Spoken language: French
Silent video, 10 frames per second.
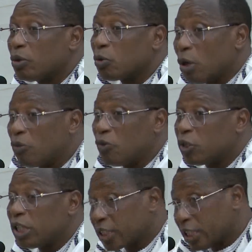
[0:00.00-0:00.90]
comme vous
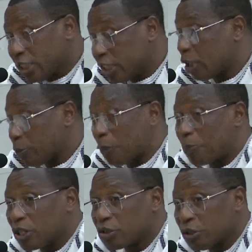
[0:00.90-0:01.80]
dites que si ce n'est pas
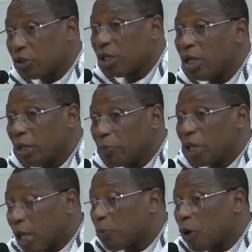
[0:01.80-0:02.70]
parce que par
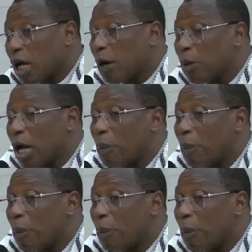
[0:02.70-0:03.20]
rapport à mes,